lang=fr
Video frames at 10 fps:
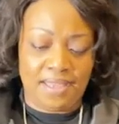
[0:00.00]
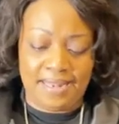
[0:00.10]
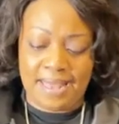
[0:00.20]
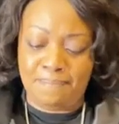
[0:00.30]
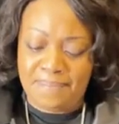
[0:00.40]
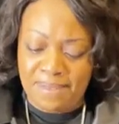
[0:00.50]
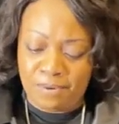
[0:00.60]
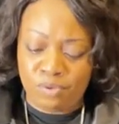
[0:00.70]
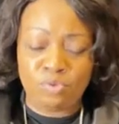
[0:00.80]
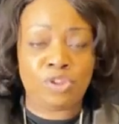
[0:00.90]
la
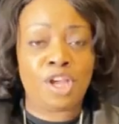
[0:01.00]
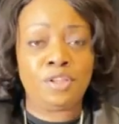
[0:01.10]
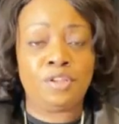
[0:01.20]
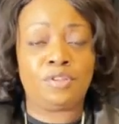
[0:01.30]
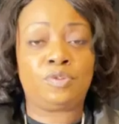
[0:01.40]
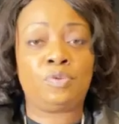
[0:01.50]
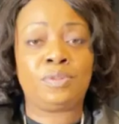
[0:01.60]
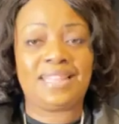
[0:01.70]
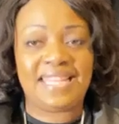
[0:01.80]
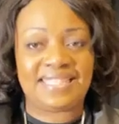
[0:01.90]
Bible nous donne
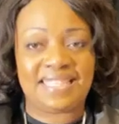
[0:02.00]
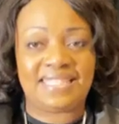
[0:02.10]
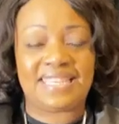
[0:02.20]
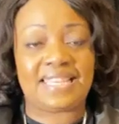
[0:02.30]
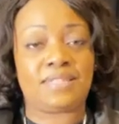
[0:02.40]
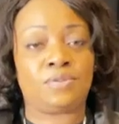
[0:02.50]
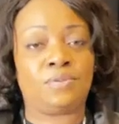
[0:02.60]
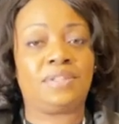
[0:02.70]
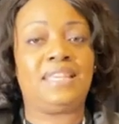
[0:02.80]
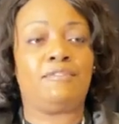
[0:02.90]
toutes les
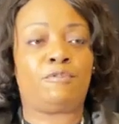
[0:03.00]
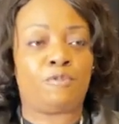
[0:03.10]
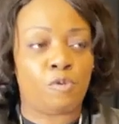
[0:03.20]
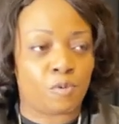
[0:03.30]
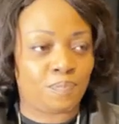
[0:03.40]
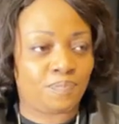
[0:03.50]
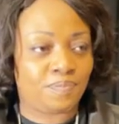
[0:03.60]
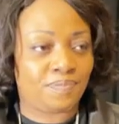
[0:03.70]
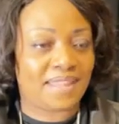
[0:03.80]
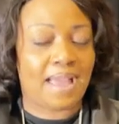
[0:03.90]
indications qu'il faut.
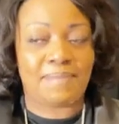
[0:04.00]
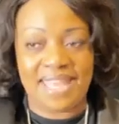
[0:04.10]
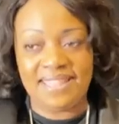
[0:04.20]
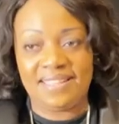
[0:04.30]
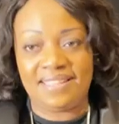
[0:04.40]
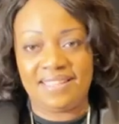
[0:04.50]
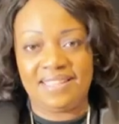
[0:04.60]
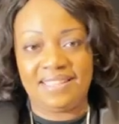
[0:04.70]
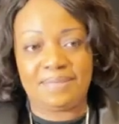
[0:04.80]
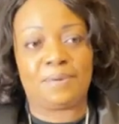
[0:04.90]
Amen.
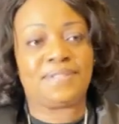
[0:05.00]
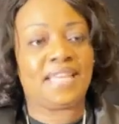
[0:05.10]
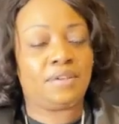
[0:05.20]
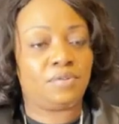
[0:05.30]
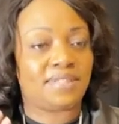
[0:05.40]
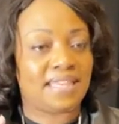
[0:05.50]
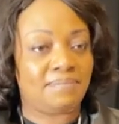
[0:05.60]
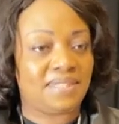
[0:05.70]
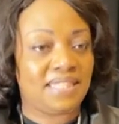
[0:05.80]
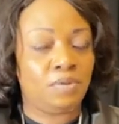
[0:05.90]
C'est pour ça que
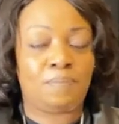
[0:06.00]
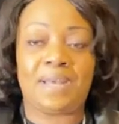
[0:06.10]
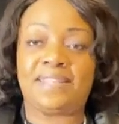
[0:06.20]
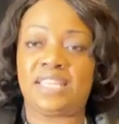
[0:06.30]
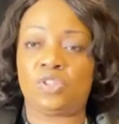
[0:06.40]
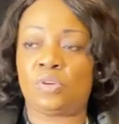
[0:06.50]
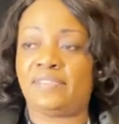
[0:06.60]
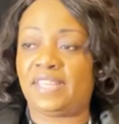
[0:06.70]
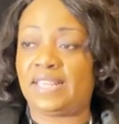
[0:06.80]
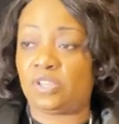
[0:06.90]
samedi, nous partageons
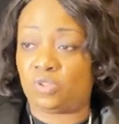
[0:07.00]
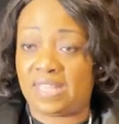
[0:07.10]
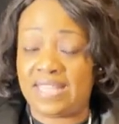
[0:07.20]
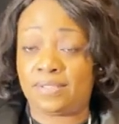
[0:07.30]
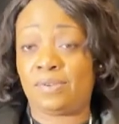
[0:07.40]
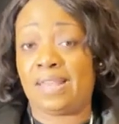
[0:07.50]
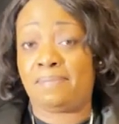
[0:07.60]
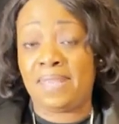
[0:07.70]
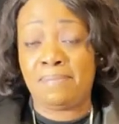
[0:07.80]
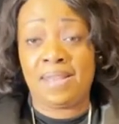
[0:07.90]
avec la jeunesse que la
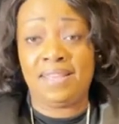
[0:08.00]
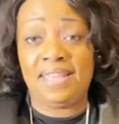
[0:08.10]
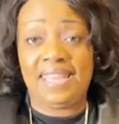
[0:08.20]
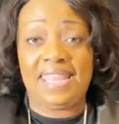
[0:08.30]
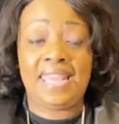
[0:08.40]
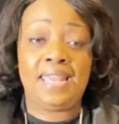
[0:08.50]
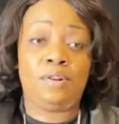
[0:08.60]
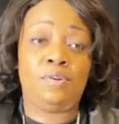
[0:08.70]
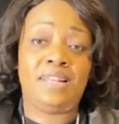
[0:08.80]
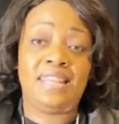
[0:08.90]
Bible est
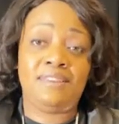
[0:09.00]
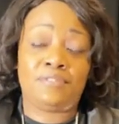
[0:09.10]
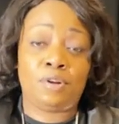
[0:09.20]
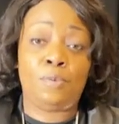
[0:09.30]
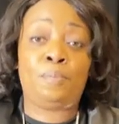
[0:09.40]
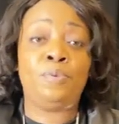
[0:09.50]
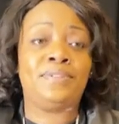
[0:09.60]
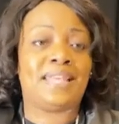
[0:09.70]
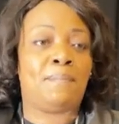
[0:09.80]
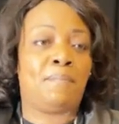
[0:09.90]
le livre le
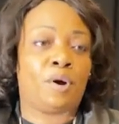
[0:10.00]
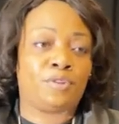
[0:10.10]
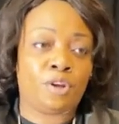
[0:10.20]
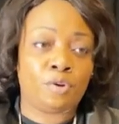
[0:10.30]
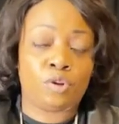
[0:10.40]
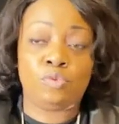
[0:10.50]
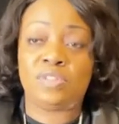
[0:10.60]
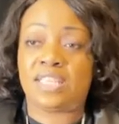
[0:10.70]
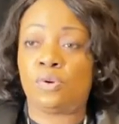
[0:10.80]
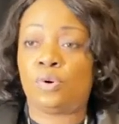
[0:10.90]
plus important que
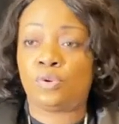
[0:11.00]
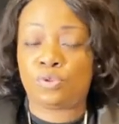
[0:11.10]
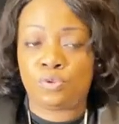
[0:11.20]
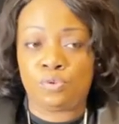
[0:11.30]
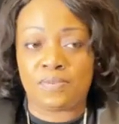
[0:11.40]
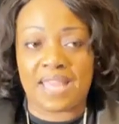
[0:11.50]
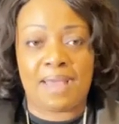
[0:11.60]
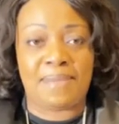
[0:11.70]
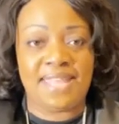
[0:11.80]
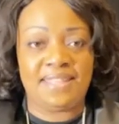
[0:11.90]
nous ayons reçu.
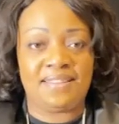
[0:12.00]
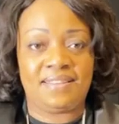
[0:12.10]
Amen